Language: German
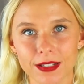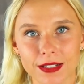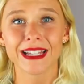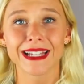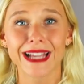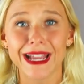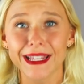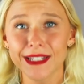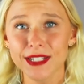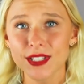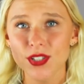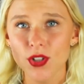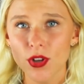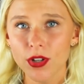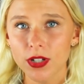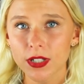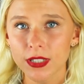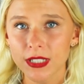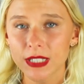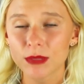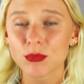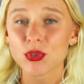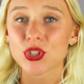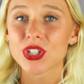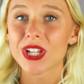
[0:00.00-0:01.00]
Keine Sorge,
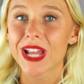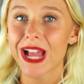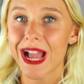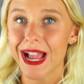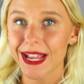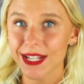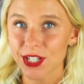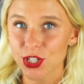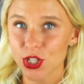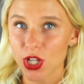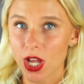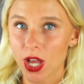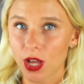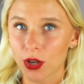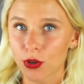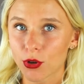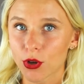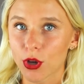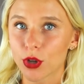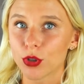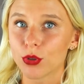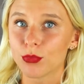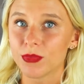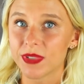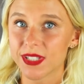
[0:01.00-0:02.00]
ihr müsst kein Schach
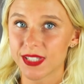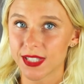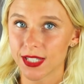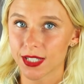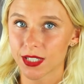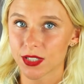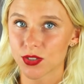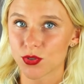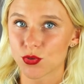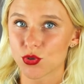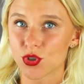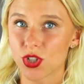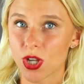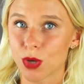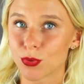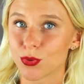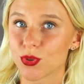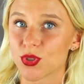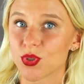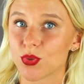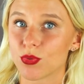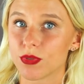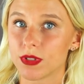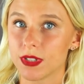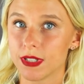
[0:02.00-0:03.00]
können, um die Serie zu schauen
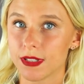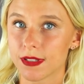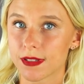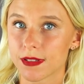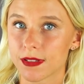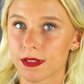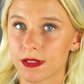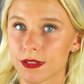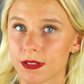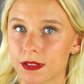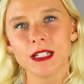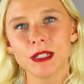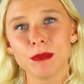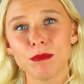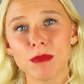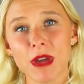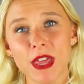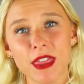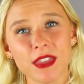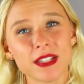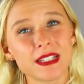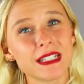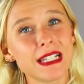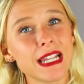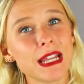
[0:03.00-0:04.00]
und zu genießen. In
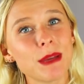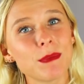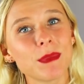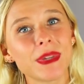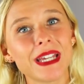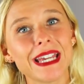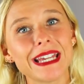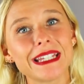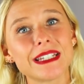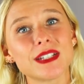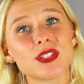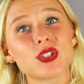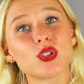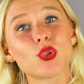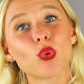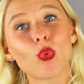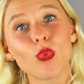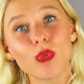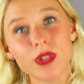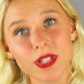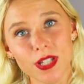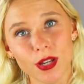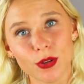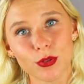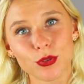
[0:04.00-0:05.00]
Beths Leben geht es
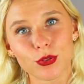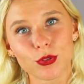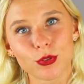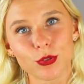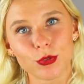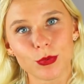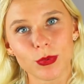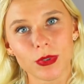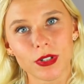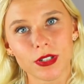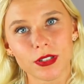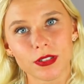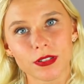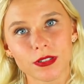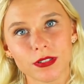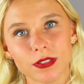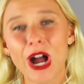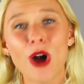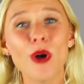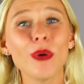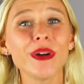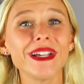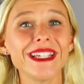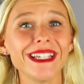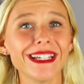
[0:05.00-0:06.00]
drunter und drüber.
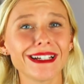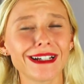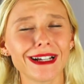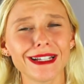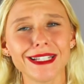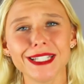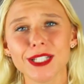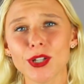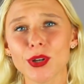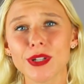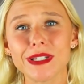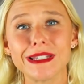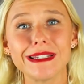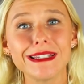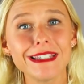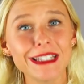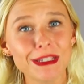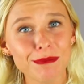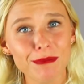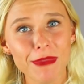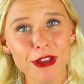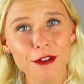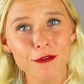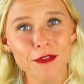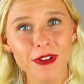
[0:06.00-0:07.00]
Auch hier kann ich euch
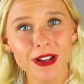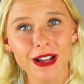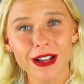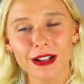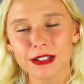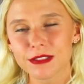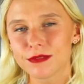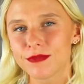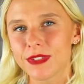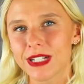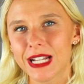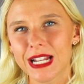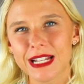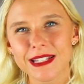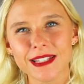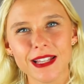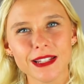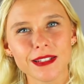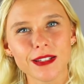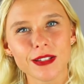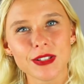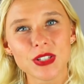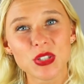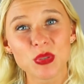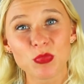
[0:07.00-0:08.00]
nicht mehr verraten, weil alles
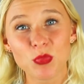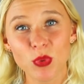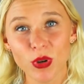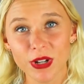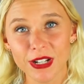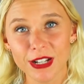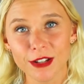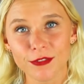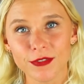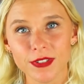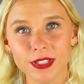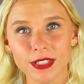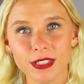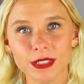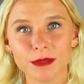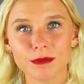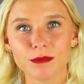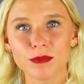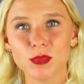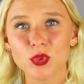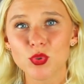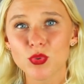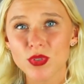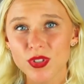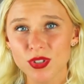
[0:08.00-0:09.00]
andere ein Spoiler wäre.
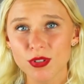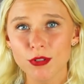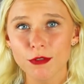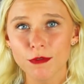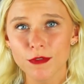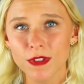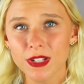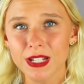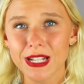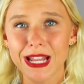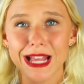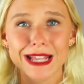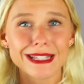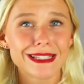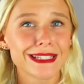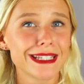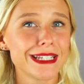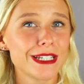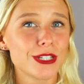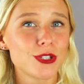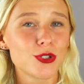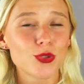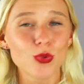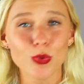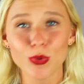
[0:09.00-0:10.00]
Nur so viel, es
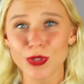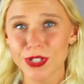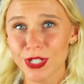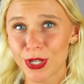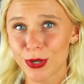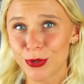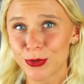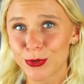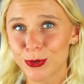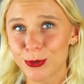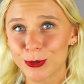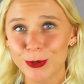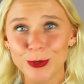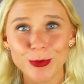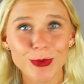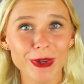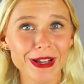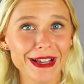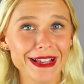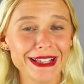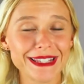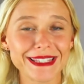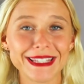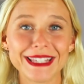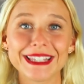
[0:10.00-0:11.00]
geht drunter und drüber,
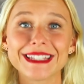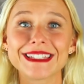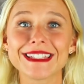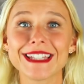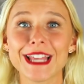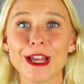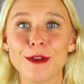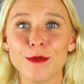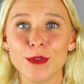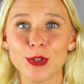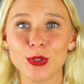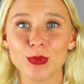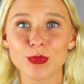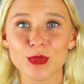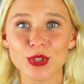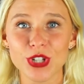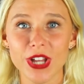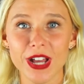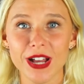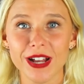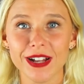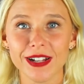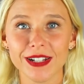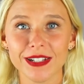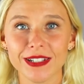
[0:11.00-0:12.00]
es geht sehr viel um
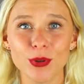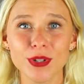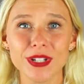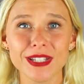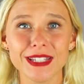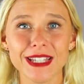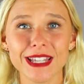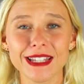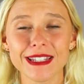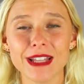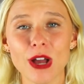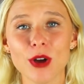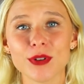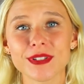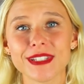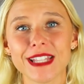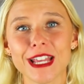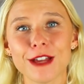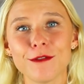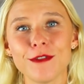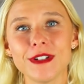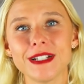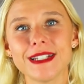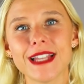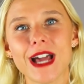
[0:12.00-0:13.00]
Schach. Und es geht auch
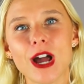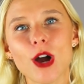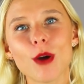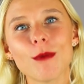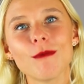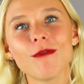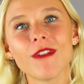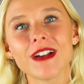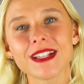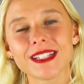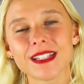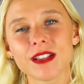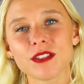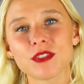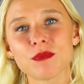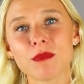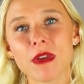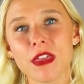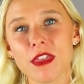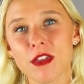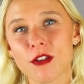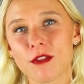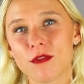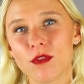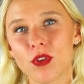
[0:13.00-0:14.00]
sehr viel darum, was aus
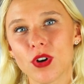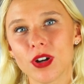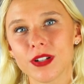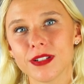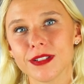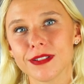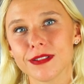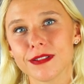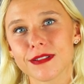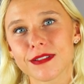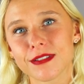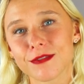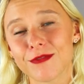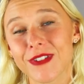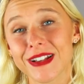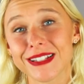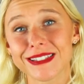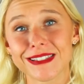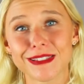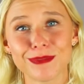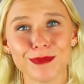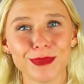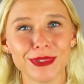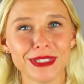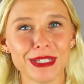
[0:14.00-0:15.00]
Beth geworden ist, was
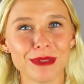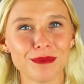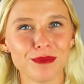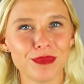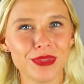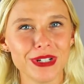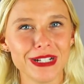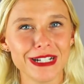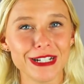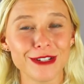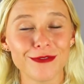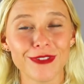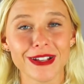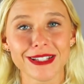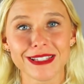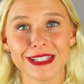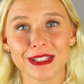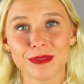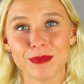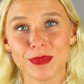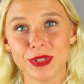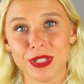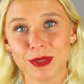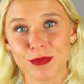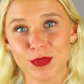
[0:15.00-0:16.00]
ist mit den Pillen, was
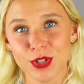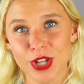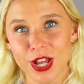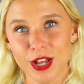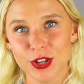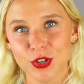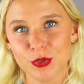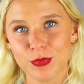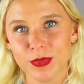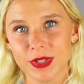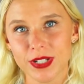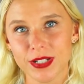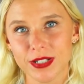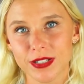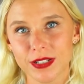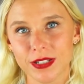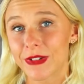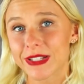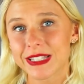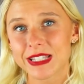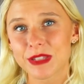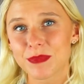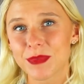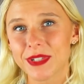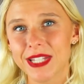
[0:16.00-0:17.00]
ist mit dem Schachspielen,
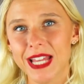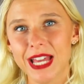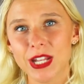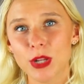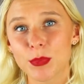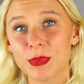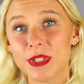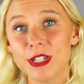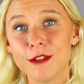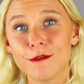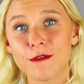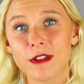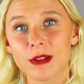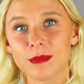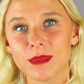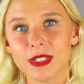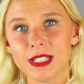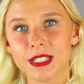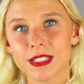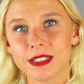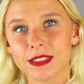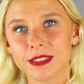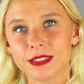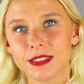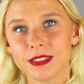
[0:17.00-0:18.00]
was ist mit der
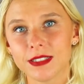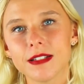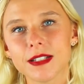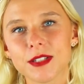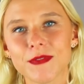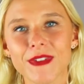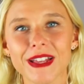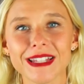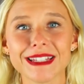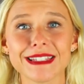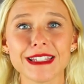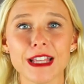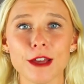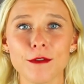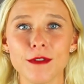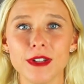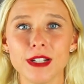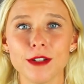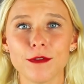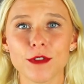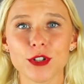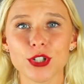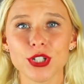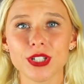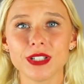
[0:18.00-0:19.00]
Adoptivfamilie. Es werden sehr
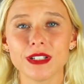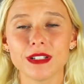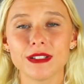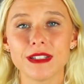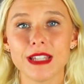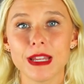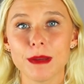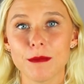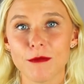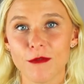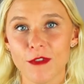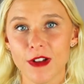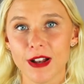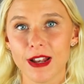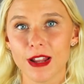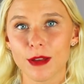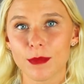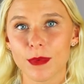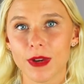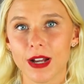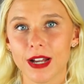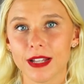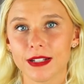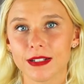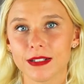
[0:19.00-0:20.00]
viele verschiedene Themenfelder
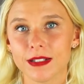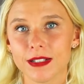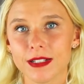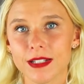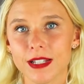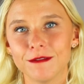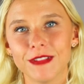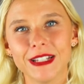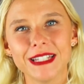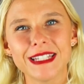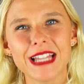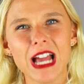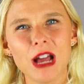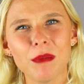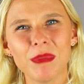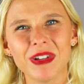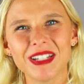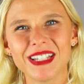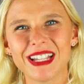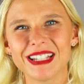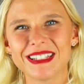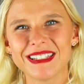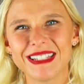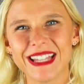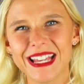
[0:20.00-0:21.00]
behandelt, welche aber
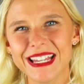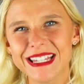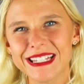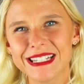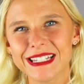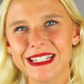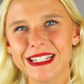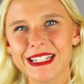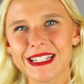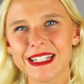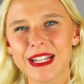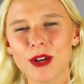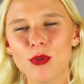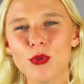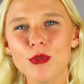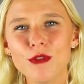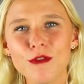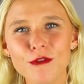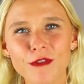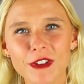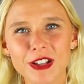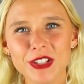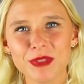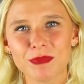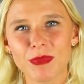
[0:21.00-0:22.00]
tatsächlich
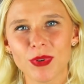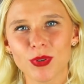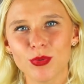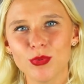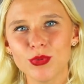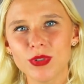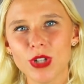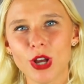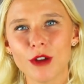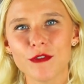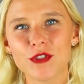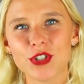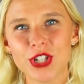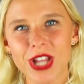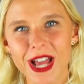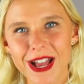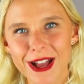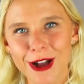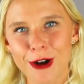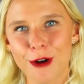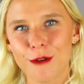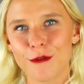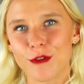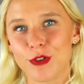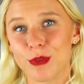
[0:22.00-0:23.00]
unfassbar gut auf Schach
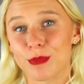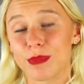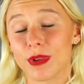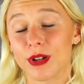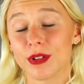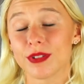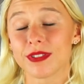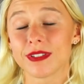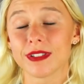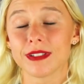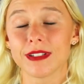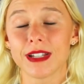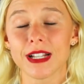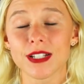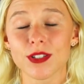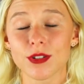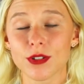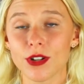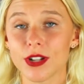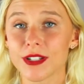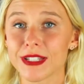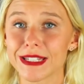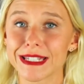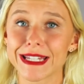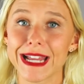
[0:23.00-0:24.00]
aufgebaut sind. Also
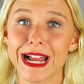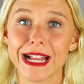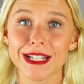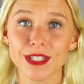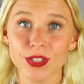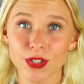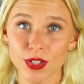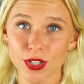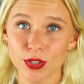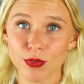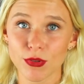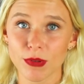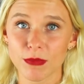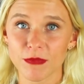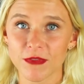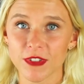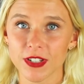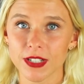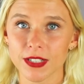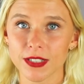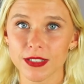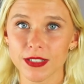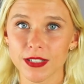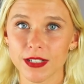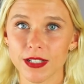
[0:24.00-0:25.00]
Leute, ich kann es euch nur
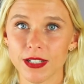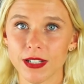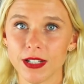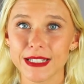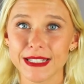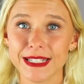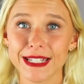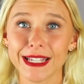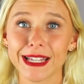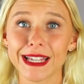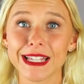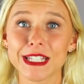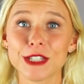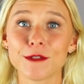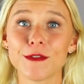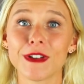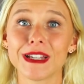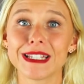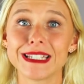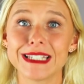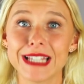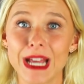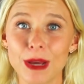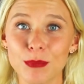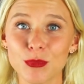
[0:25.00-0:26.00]
empfehlen. Die Serie ist
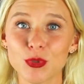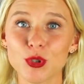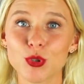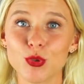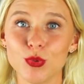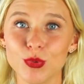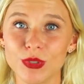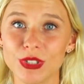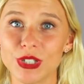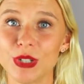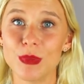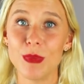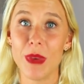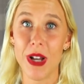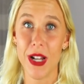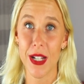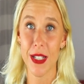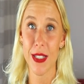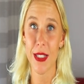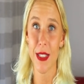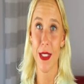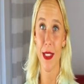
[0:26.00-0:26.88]
verdammt gut gemacht.